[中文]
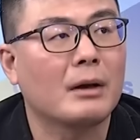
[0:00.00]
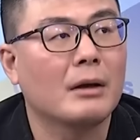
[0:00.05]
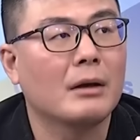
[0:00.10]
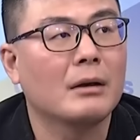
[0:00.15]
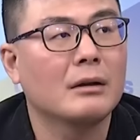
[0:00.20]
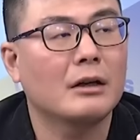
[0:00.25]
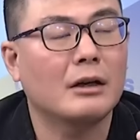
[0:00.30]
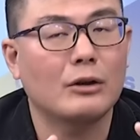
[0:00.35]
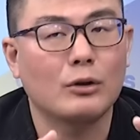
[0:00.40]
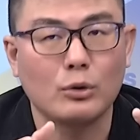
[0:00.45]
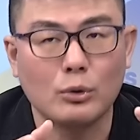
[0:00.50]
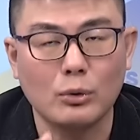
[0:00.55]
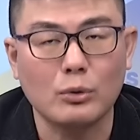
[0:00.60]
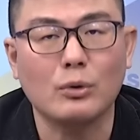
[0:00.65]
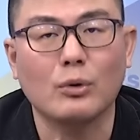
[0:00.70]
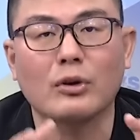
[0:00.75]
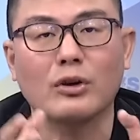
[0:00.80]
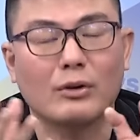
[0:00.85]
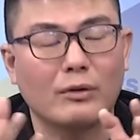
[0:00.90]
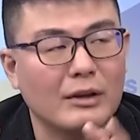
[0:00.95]
那如
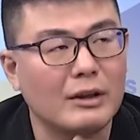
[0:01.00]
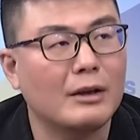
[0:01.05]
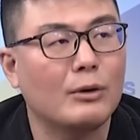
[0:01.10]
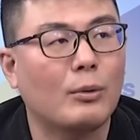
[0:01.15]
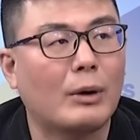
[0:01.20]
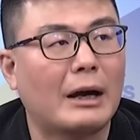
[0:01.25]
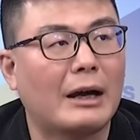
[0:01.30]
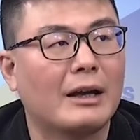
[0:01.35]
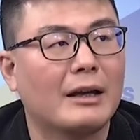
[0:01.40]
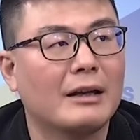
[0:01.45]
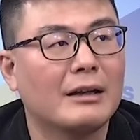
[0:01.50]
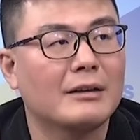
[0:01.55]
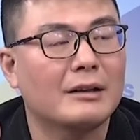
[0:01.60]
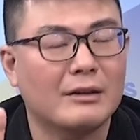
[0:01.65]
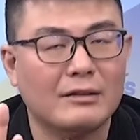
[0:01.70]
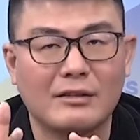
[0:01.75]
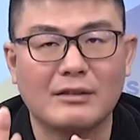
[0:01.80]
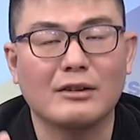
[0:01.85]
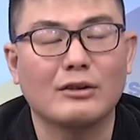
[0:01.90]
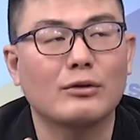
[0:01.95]
果有意外，
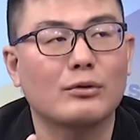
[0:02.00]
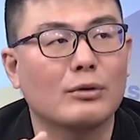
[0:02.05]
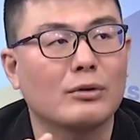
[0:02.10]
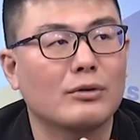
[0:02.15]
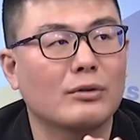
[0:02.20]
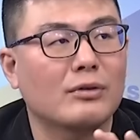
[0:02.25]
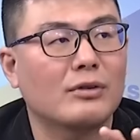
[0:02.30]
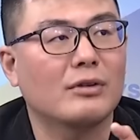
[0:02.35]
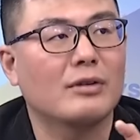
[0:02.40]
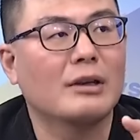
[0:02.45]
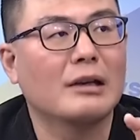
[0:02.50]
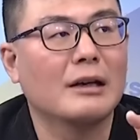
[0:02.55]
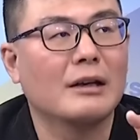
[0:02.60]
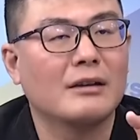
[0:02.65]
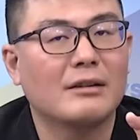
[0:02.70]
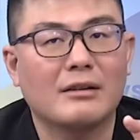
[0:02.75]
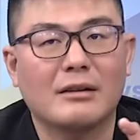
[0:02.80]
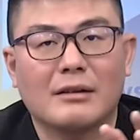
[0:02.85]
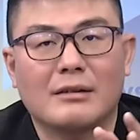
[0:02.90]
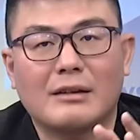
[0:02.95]
那只能说就是
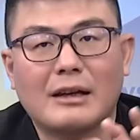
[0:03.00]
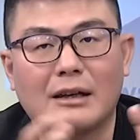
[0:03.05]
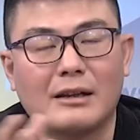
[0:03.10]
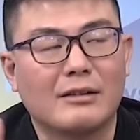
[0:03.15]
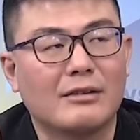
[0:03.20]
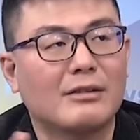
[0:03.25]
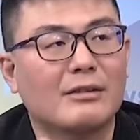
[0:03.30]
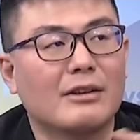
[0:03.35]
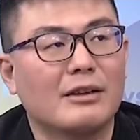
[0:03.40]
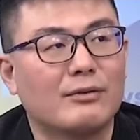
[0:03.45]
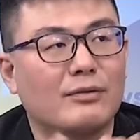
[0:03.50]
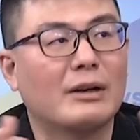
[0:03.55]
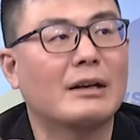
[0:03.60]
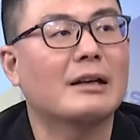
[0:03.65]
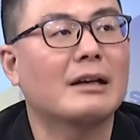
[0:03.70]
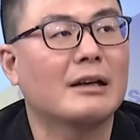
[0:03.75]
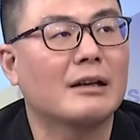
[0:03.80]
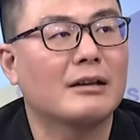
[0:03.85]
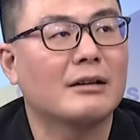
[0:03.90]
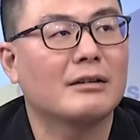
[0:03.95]
这个在野势力分
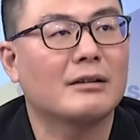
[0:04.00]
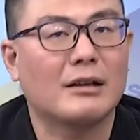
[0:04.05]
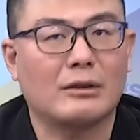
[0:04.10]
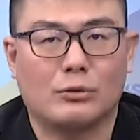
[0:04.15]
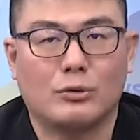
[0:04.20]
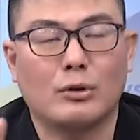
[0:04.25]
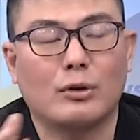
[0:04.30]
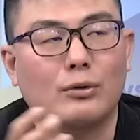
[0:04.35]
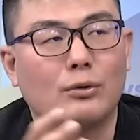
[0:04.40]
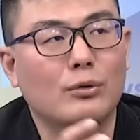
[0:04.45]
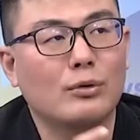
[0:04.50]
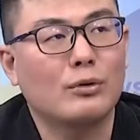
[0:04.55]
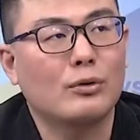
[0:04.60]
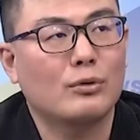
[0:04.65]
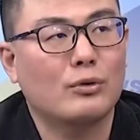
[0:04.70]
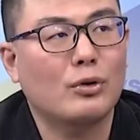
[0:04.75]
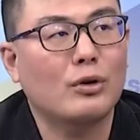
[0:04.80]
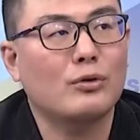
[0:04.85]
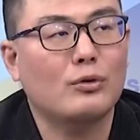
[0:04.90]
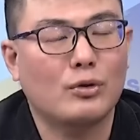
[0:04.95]
裂，那对于
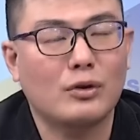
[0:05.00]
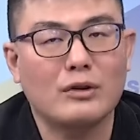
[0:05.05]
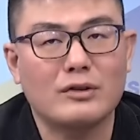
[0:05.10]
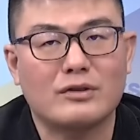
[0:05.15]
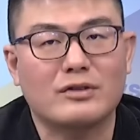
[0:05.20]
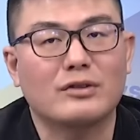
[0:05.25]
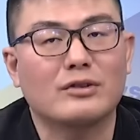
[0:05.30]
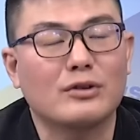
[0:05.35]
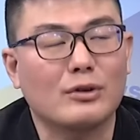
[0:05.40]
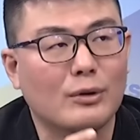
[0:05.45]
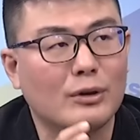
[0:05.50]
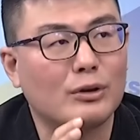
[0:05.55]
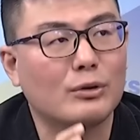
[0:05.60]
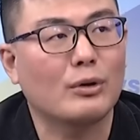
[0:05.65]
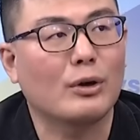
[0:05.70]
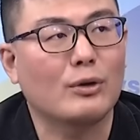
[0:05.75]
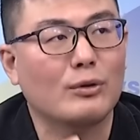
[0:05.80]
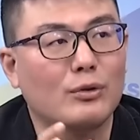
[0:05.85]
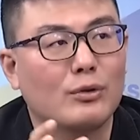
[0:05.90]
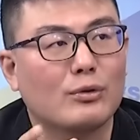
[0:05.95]
确确实就会
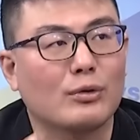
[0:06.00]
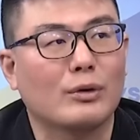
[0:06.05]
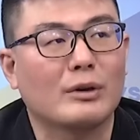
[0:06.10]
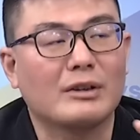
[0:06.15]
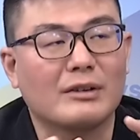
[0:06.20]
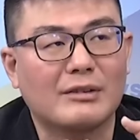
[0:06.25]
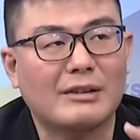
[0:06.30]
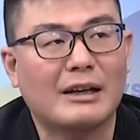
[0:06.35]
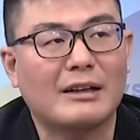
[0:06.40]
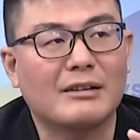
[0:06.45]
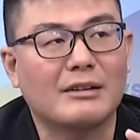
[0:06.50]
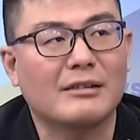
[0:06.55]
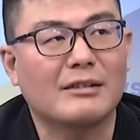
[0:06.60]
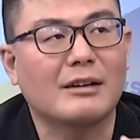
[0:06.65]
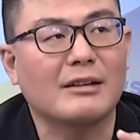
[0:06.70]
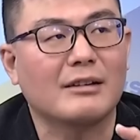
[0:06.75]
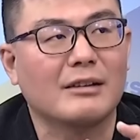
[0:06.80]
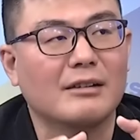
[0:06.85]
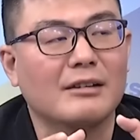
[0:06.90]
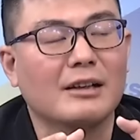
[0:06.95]
对于所谓的在野
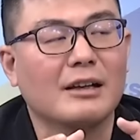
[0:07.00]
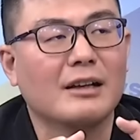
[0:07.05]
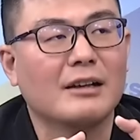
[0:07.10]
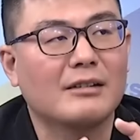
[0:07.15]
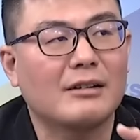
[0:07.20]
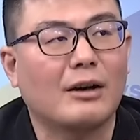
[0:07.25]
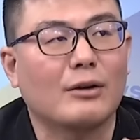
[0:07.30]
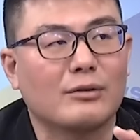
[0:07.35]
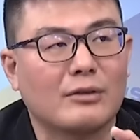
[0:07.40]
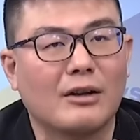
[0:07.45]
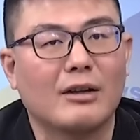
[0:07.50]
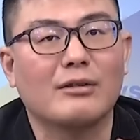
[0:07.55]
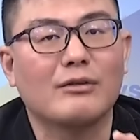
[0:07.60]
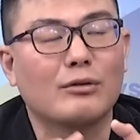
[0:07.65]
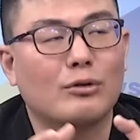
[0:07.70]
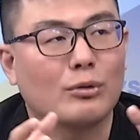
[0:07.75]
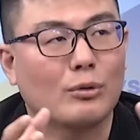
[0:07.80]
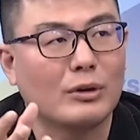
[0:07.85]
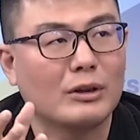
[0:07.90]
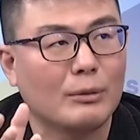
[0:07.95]
阵营造成
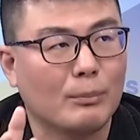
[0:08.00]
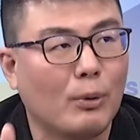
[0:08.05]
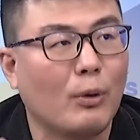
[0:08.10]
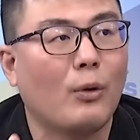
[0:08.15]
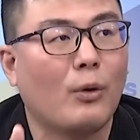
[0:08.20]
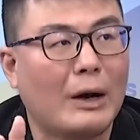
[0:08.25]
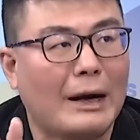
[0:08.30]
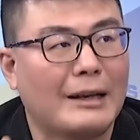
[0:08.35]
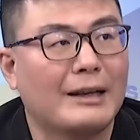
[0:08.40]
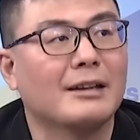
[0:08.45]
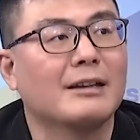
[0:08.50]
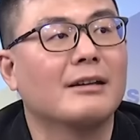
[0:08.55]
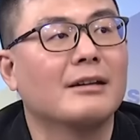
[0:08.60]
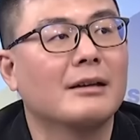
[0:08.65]
所谓的破坏力。